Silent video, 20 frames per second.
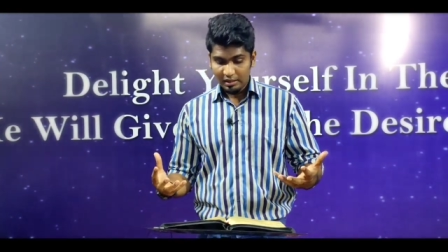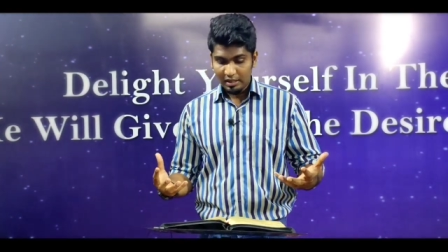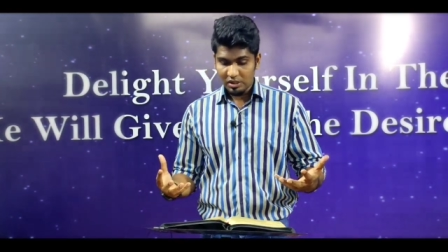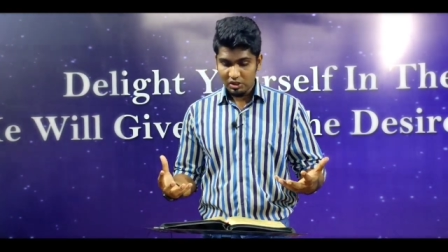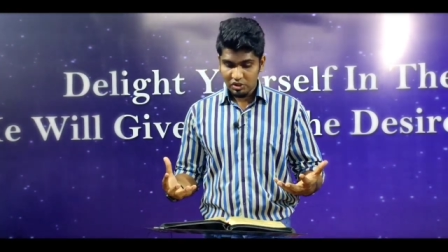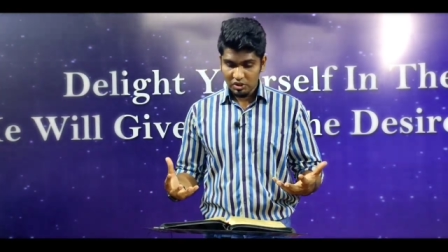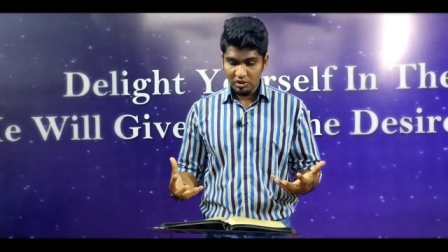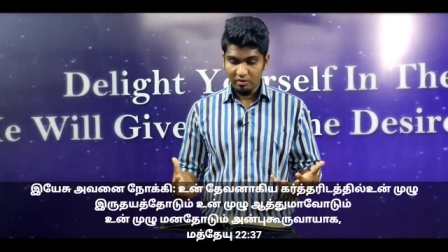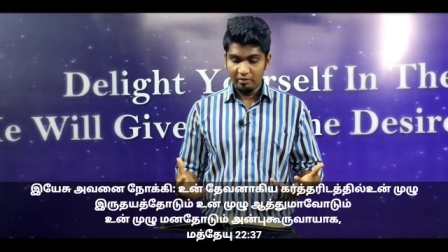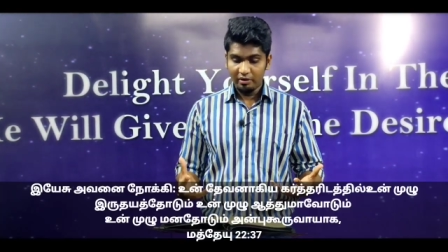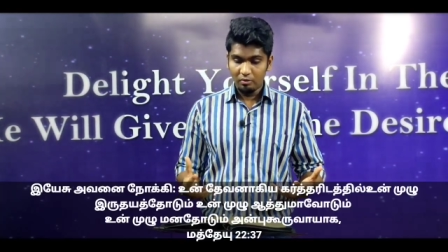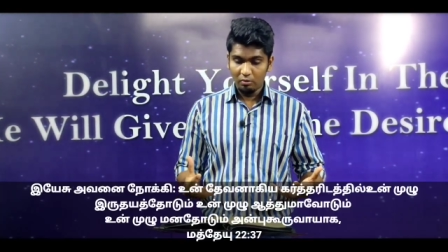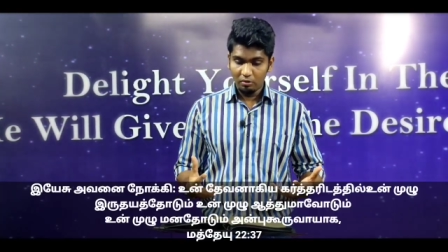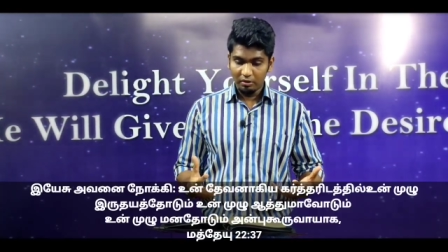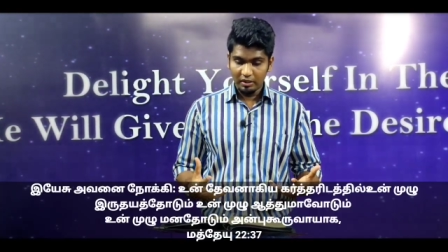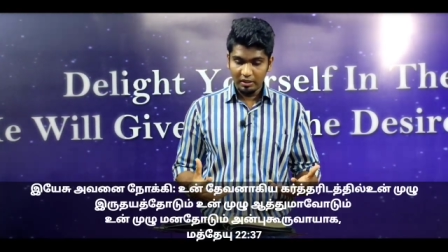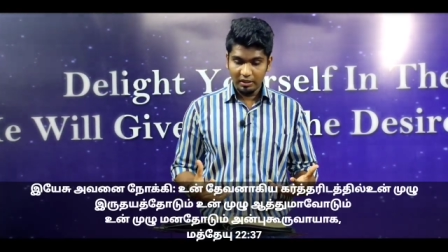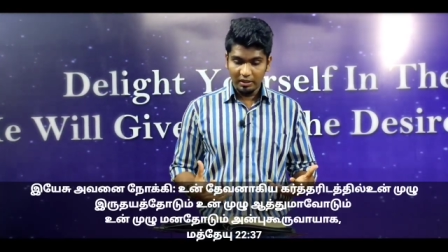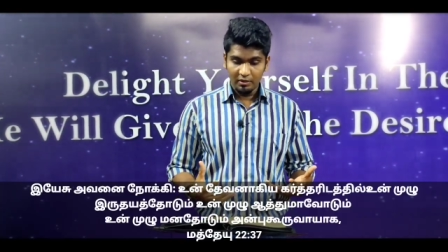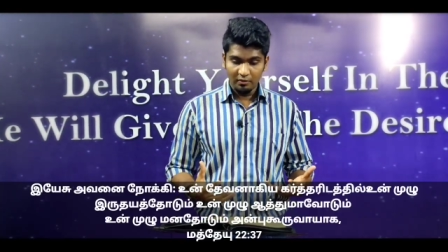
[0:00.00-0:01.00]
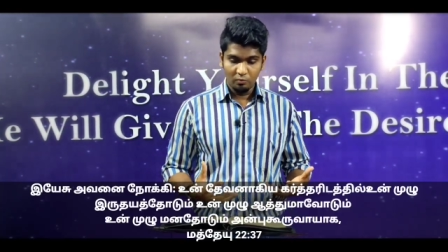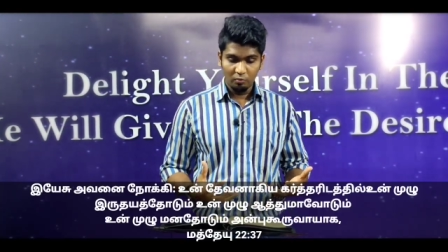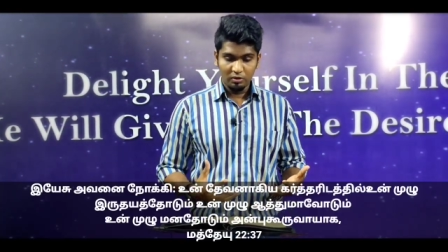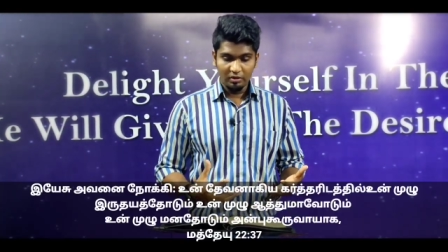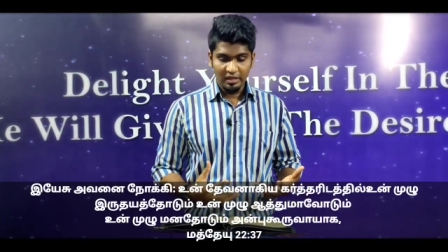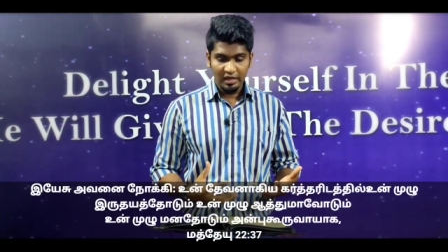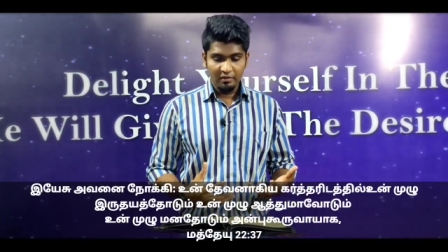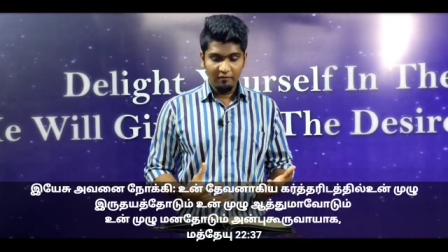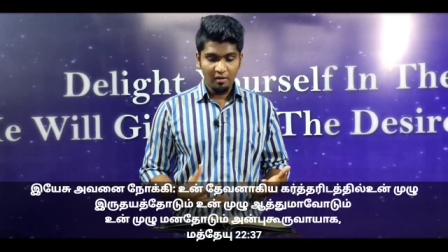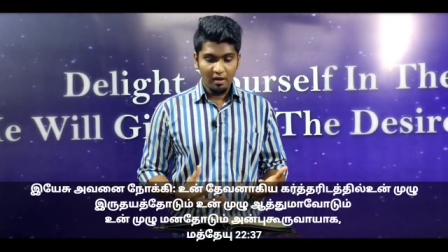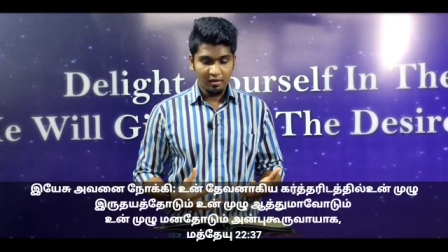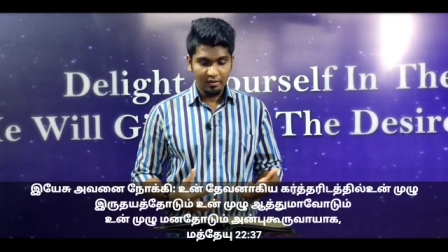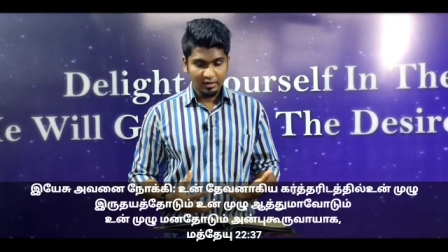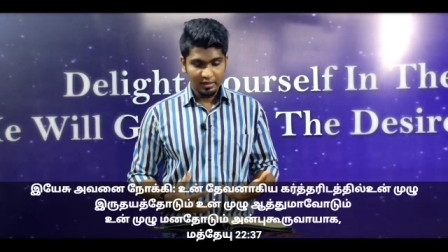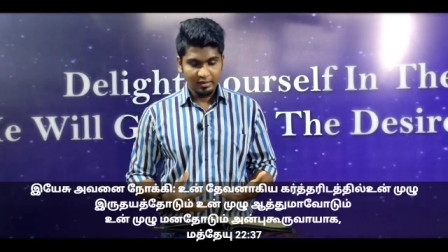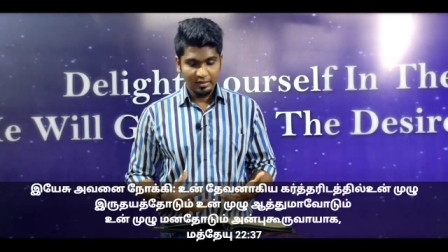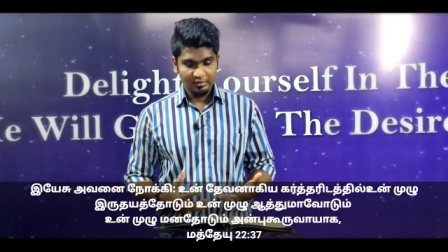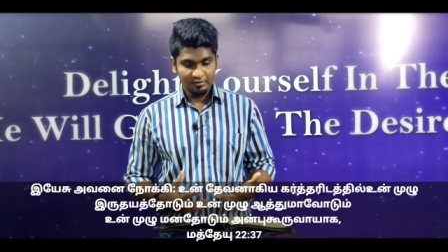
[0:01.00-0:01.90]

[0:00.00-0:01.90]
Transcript: இயேசு அவனை நோக்கி உன் தேவனாகிய